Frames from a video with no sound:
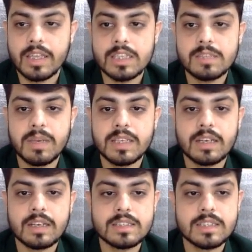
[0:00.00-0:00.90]
इस
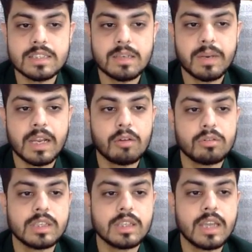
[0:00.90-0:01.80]
मेजर रेजिस्टेंस का ब्रेकआउट
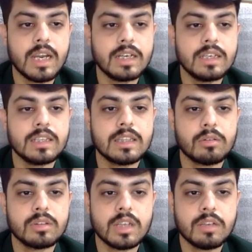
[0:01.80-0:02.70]
देता है एट्टी
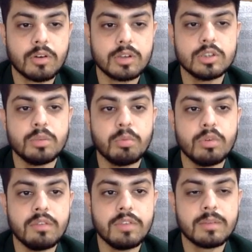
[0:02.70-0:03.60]
थाउजेंड थ्री फोर्टी जो
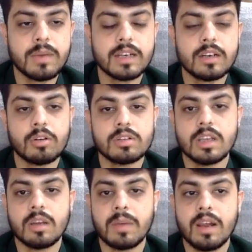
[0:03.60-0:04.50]
पूरे वीक मार्केट क्रॉस
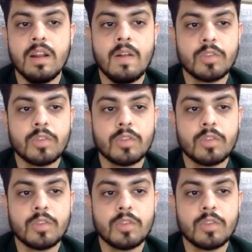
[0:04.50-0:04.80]
नहीं कर पाया